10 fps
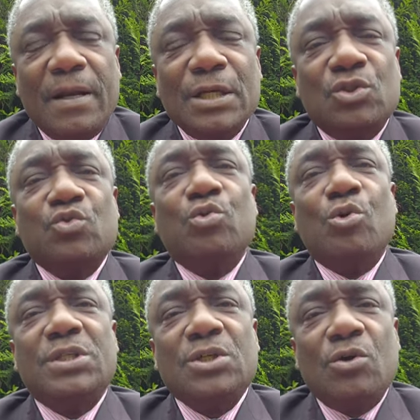Les Nsuru
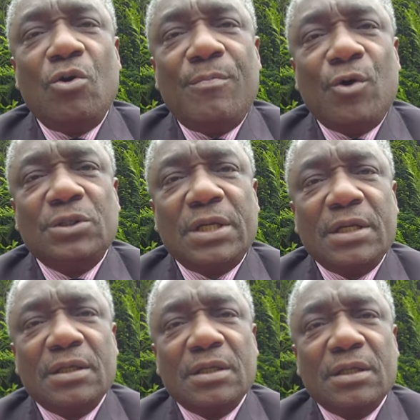aussi, on l'a
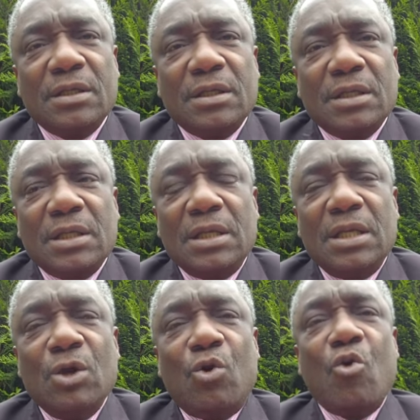montré.
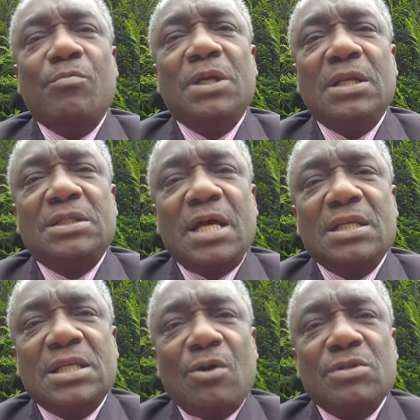Les Okombil
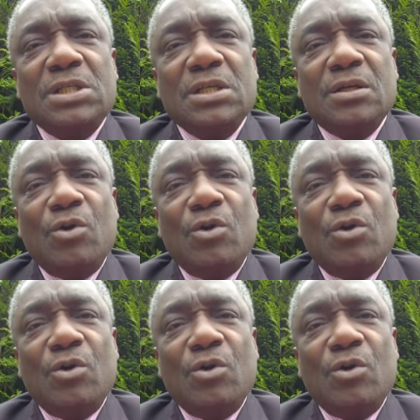Salissa aussi